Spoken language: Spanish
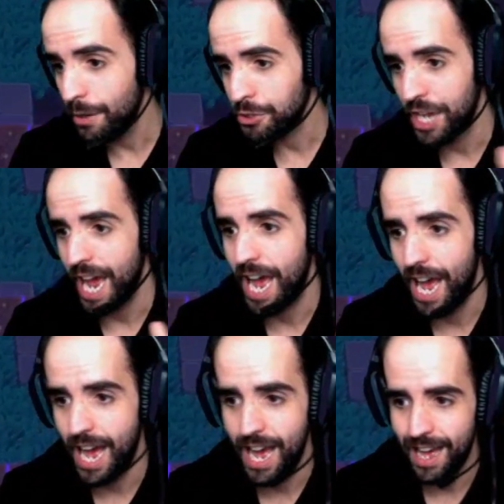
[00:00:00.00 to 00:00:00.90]
O
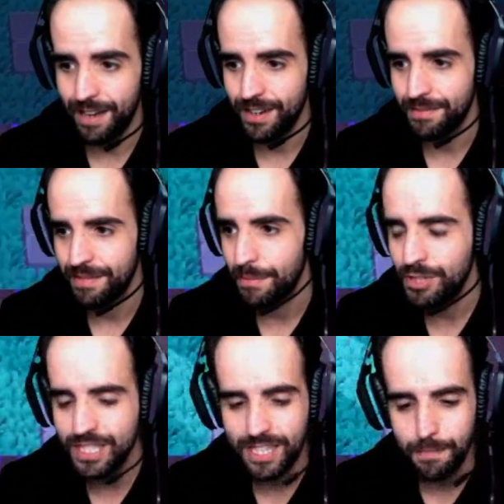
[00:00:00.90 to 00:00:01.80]
sea, vamos a
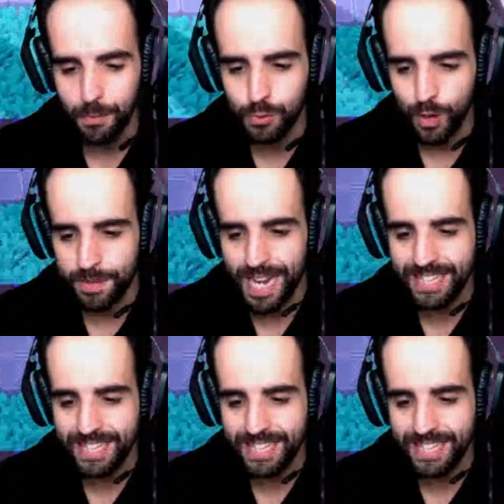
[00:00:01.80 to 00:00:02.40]
intentar puntuar Mira,